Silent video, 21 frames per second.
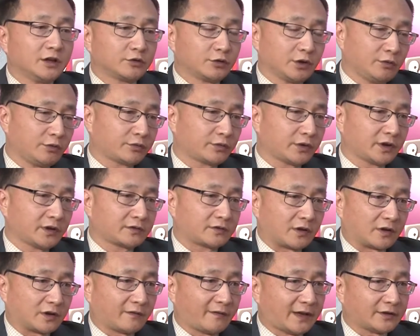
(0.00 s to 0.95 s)
所以我觉得
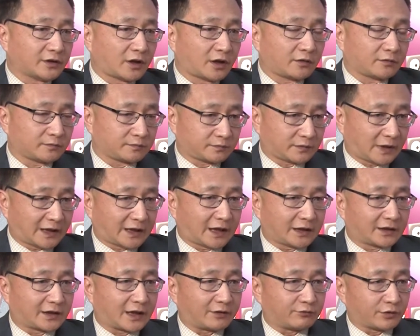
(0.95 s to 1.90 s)
整个外交大家
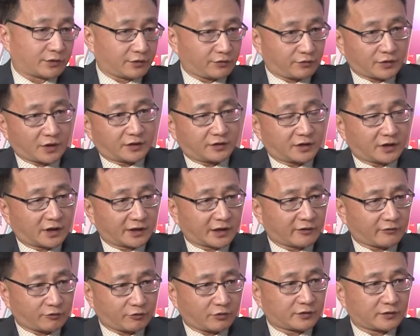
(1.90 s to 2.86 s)
的感觉呢，就像您刚才
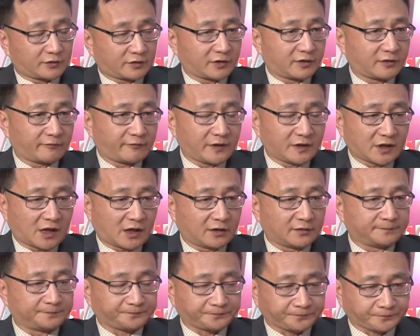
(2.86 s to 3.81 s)
说的，这个非常